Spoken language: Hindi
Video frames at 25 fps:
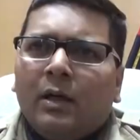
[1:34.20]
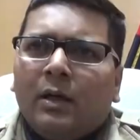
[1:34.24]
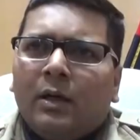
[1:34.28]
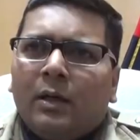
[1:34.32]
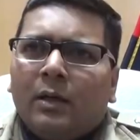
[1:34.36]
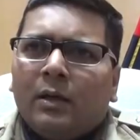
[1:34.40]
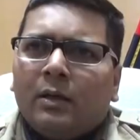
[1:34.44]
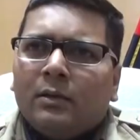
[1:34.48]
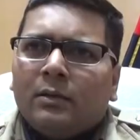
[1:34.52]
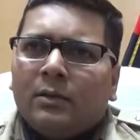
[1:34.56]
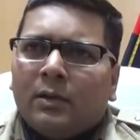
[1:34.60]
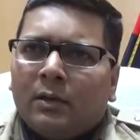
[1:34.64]

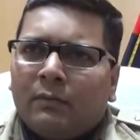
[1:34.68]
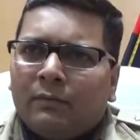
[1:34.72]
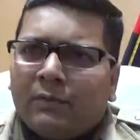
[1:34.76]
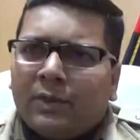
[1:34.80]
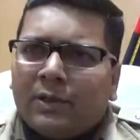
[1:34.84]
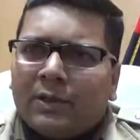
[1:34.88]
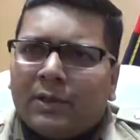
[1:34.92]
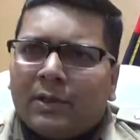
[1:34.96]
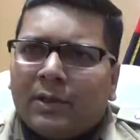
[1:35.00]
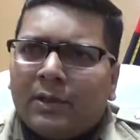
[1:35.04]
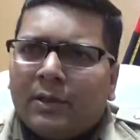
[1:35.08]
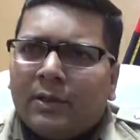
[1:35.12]

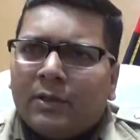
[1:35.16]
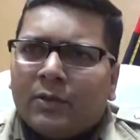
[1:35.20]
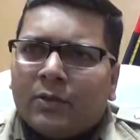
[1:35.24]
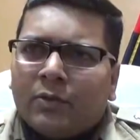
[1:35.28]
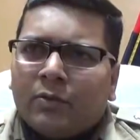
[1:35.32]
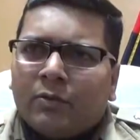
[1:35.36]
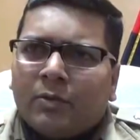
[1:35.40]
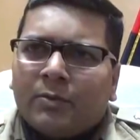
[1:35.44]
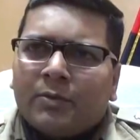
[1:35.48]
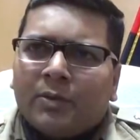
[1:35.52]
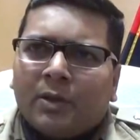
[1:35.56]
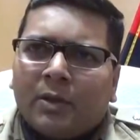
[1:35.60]
नववर्ष के
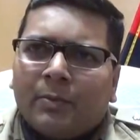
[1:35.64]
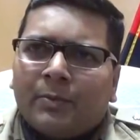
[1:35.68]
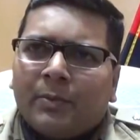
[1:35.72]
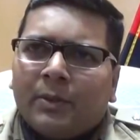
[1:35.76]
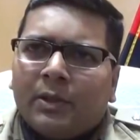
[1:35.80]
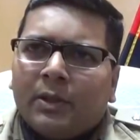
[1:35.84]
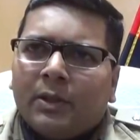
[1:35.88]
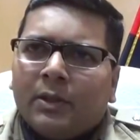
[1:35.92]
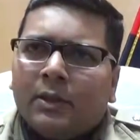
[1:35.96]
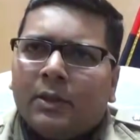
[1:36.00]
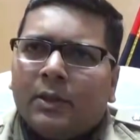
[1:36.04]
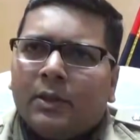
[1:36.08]
शुभ अवसर
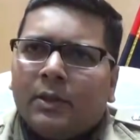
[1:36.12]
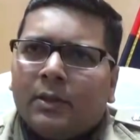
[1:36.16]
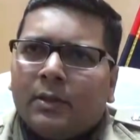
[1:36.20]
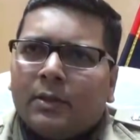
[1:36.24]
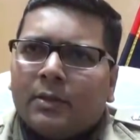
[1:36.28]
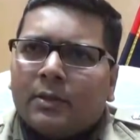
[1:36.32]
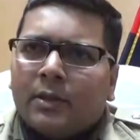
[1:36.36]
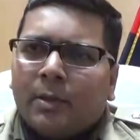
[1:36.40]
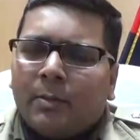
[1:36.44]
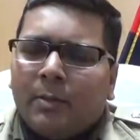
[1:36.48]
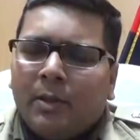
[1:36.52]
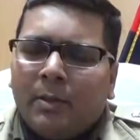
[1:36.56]
पर
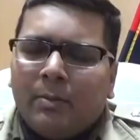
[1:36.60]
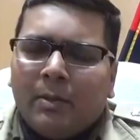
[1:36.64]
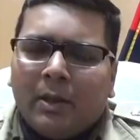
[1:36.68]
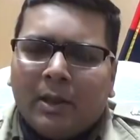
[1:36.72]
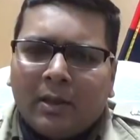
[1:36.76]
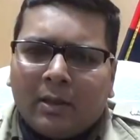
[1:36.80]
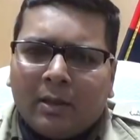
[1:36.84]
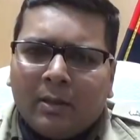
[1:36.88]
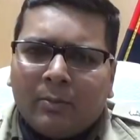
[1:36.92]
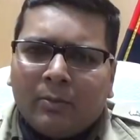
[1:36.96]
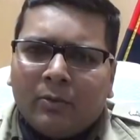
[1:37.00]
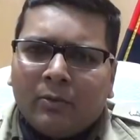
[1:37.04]
सभी
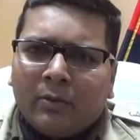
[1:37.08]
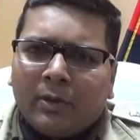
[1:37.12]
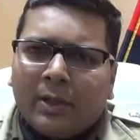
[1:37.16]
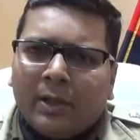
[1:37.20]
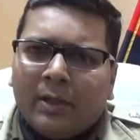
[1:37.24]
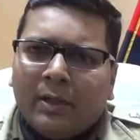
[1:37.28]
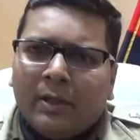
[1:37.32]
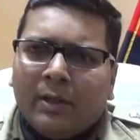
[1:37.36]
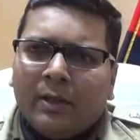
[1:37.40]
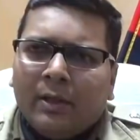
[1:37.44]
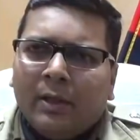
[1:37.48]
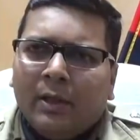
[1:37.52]
भागलपुर
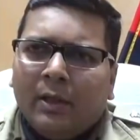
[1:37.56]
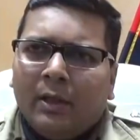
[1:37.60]
के